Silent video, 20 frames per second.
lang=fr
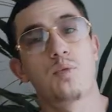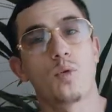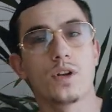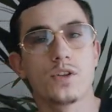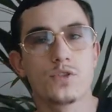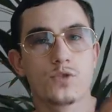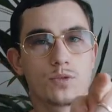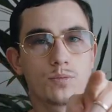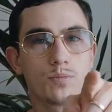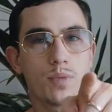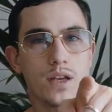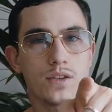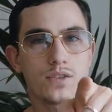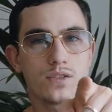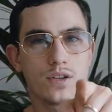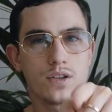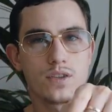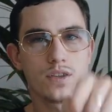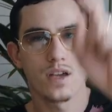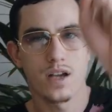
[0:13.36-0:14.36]
pour les autres
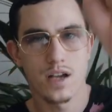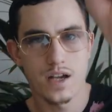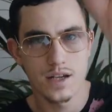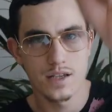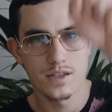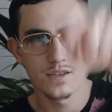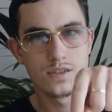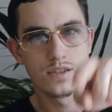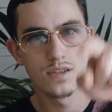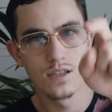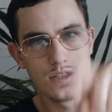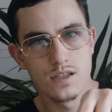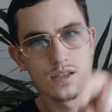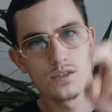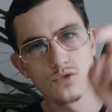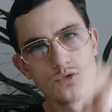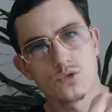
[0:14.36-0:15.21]
personnes, à rester